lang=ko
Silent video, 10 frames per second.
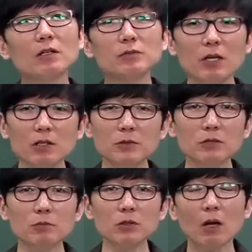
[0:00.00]
그럼
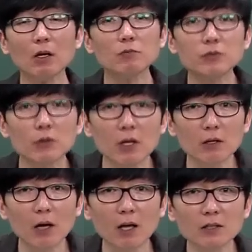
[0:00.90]
세금을 뭐 땅에 묻어나?
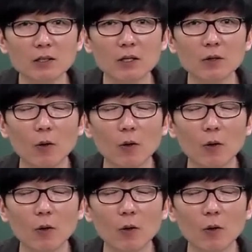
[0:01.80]
아니잖아요.